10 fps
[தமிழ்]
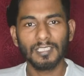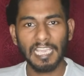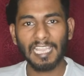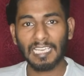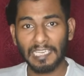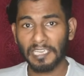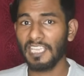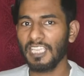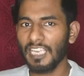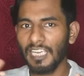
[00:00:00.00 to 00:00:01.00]
ஜாக்லின்
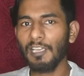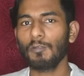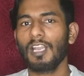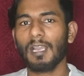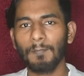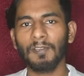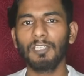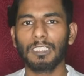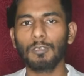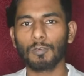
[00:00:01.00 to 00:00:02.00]
நீங்களே உங்கள் கப்பை
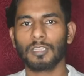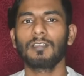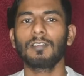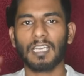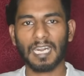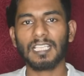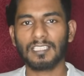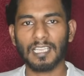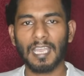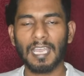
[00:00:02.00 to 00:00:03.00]
விட்டு கொடுத்தோம்னு
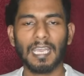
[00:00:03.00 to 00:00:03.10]
நினச்சா